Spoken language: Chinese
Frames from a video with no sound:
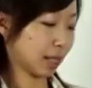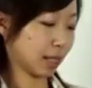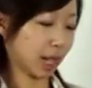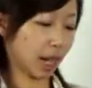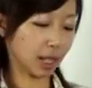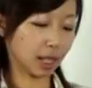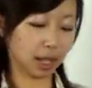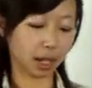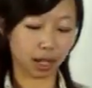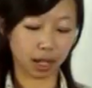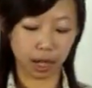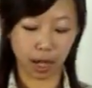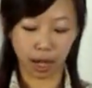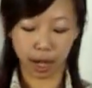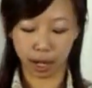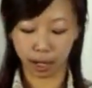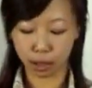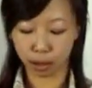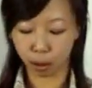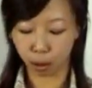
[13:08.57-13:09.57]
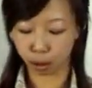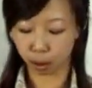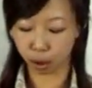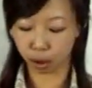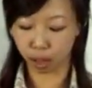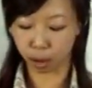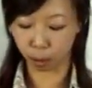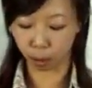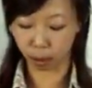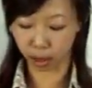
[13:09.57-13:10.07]
三个很有
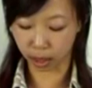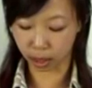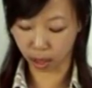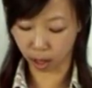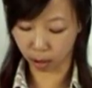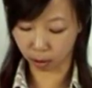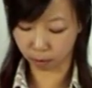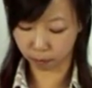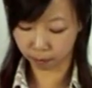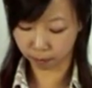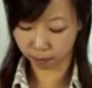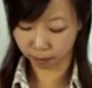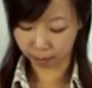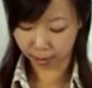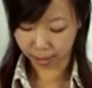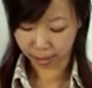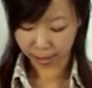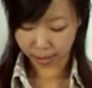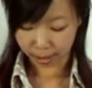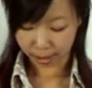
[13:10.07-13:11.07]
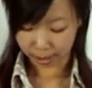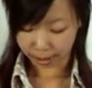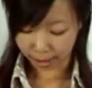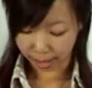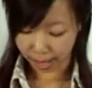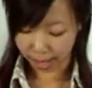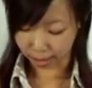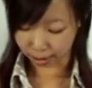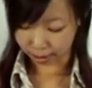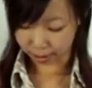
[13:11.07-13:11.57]
趣的母音哦，
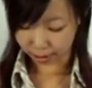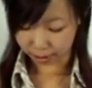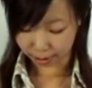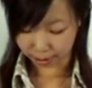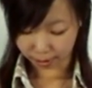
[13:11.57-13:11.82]
看，